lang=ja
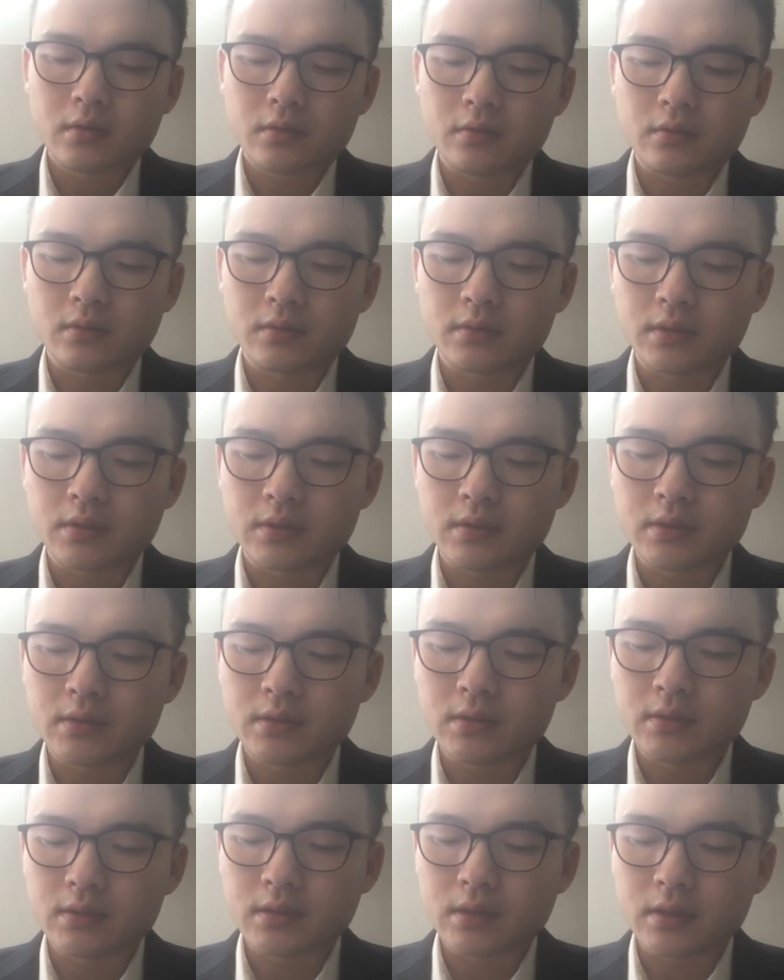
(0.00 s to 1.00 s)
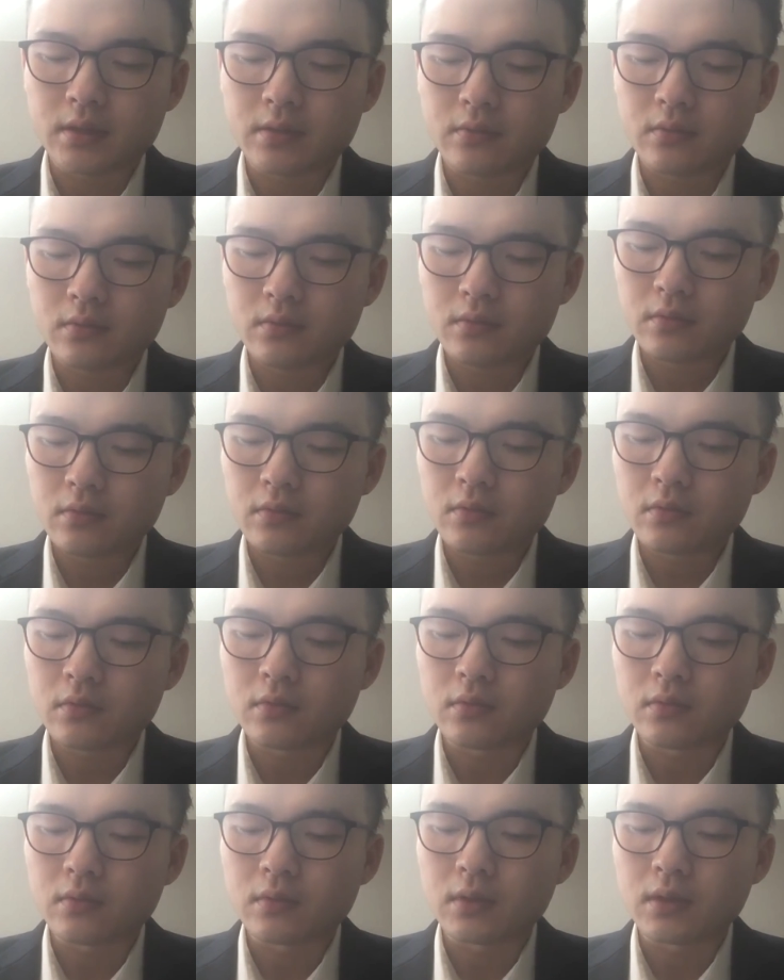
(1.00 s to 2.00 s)
寄せつける
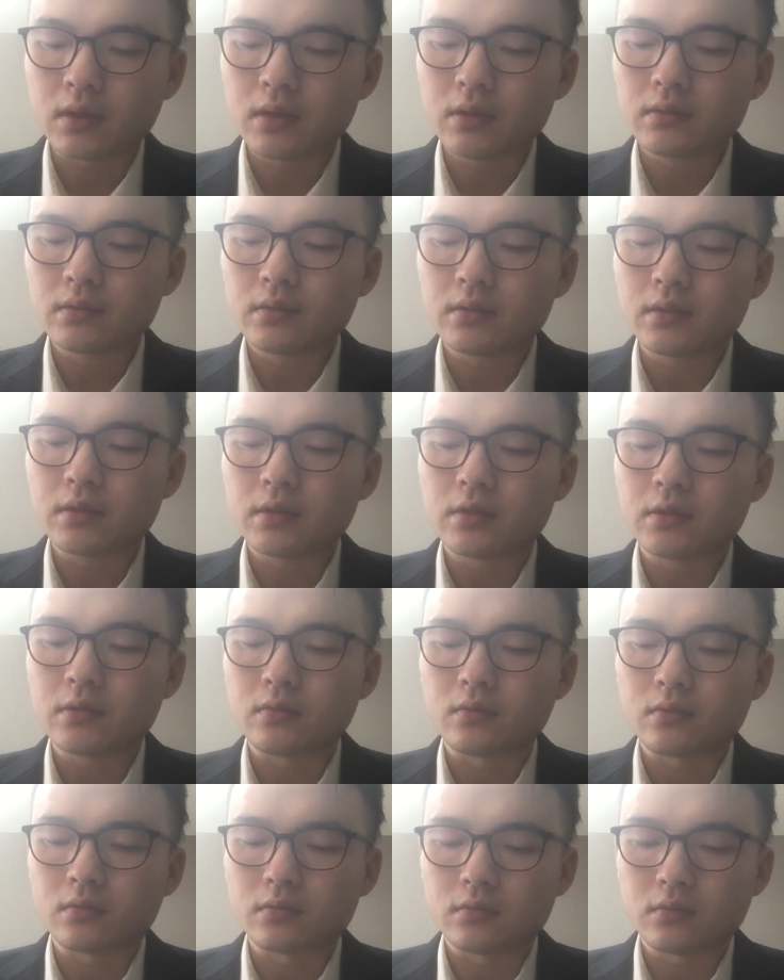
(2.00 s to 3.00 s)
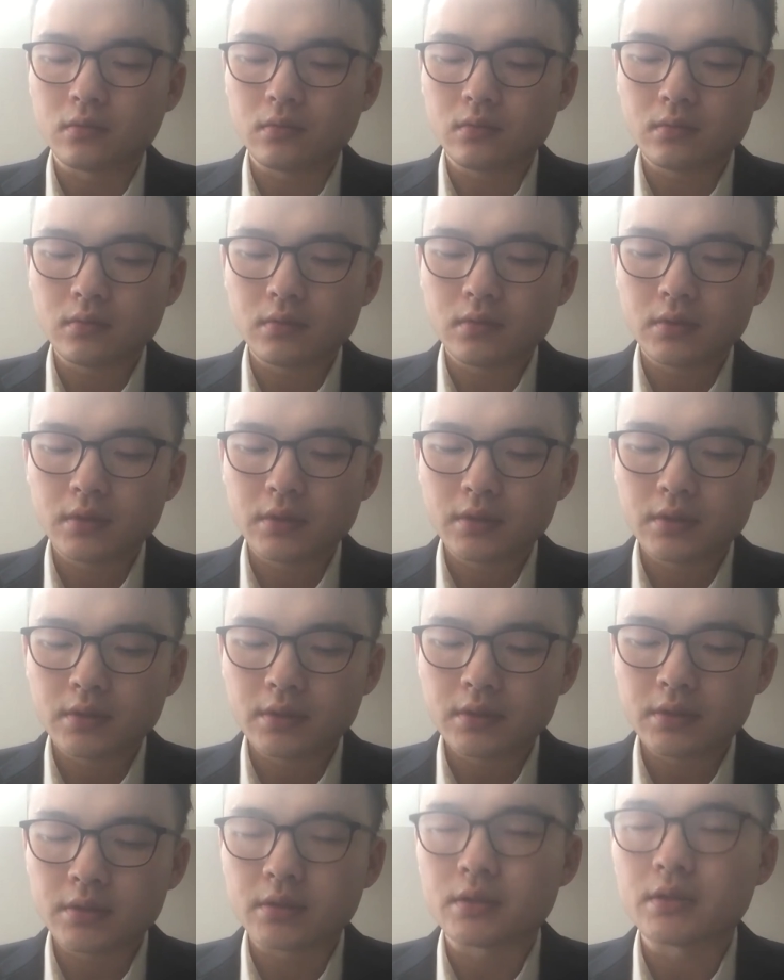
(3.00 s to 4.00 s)
ことができると
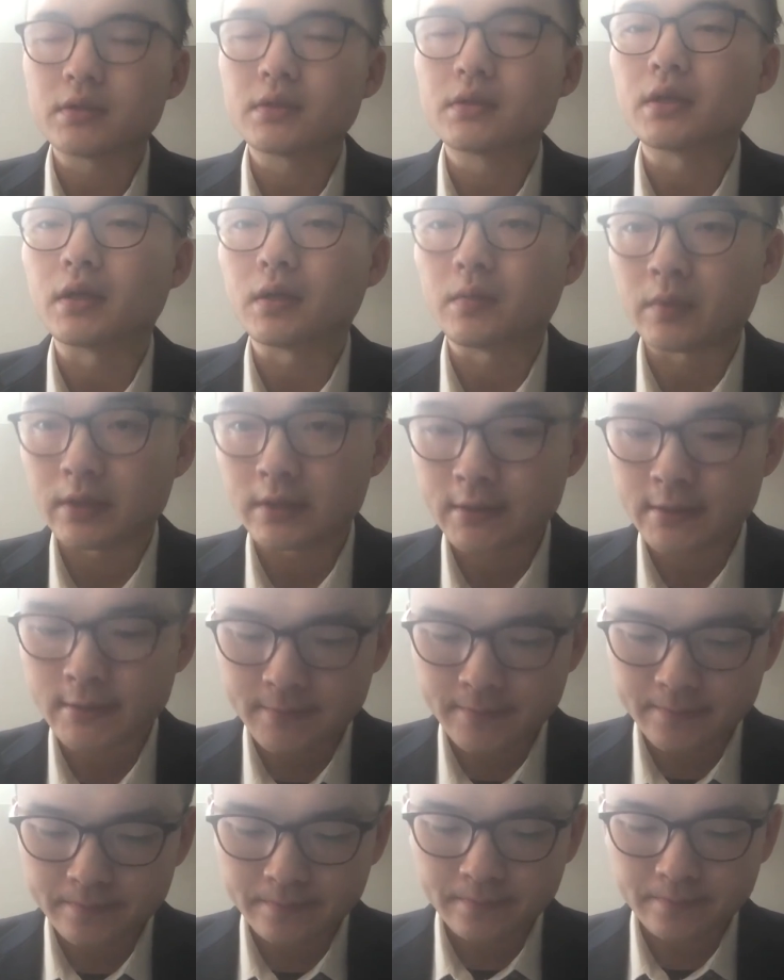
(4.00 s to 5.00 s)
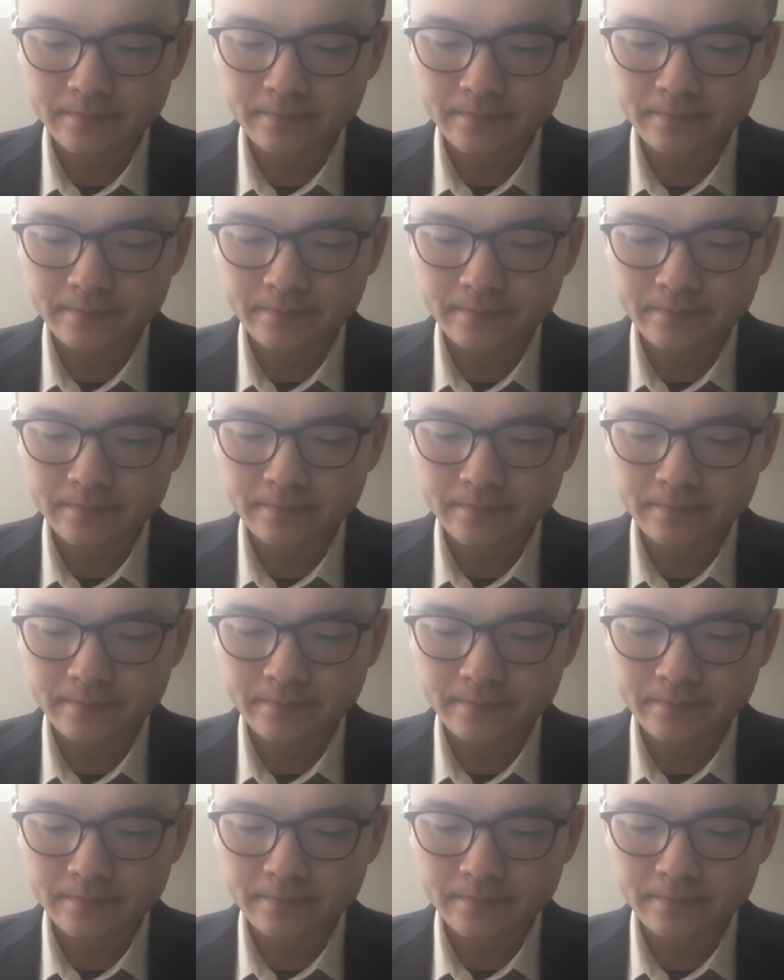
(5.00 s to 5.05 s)
信じています。